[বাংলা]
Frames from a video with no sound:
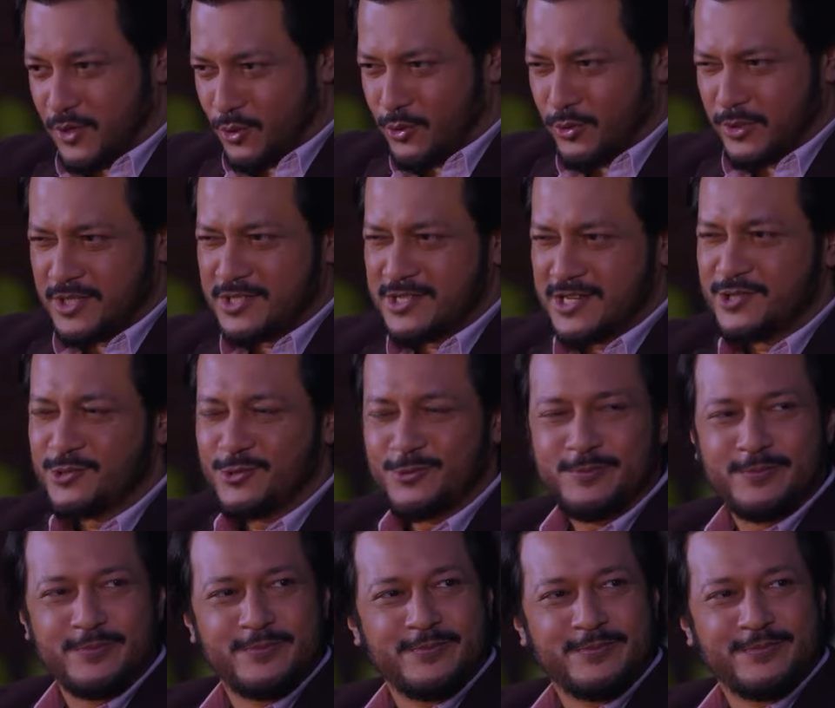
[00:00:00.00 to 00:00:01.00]
অন্যদের চেয়ে একটু
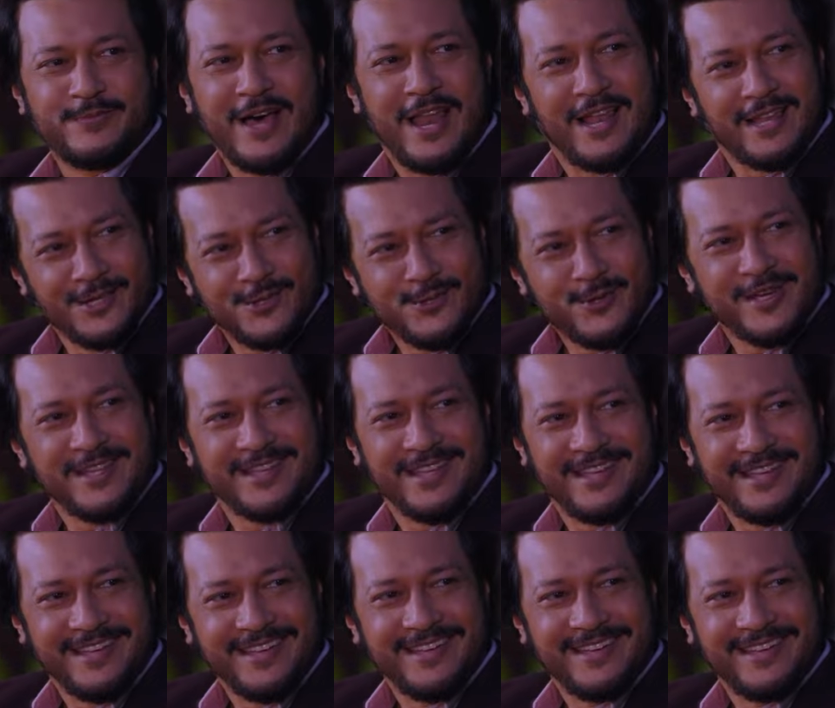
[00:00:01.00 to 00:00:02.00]
আলাদা সুখেই
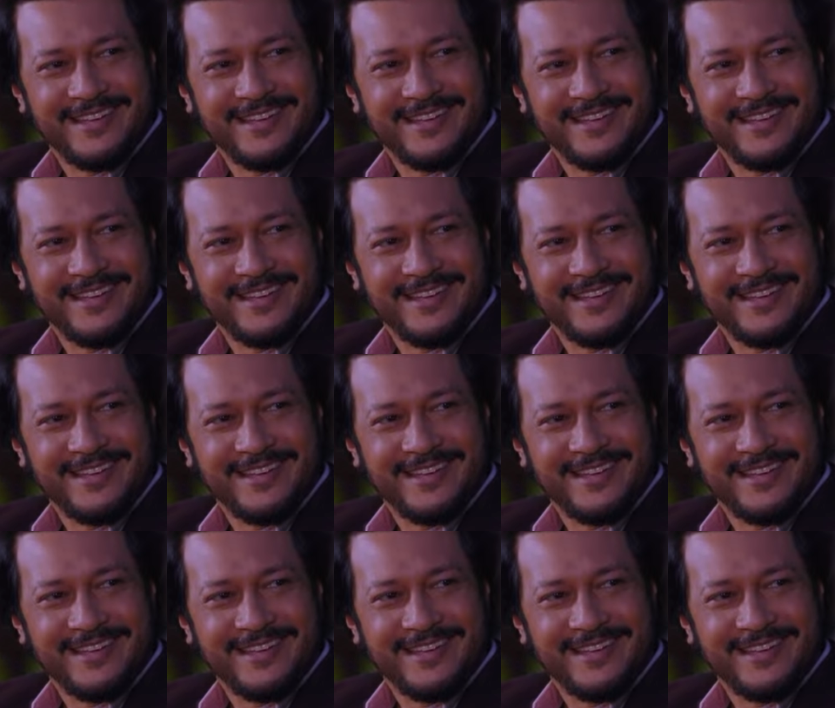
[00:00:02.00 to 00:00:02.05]
দেখি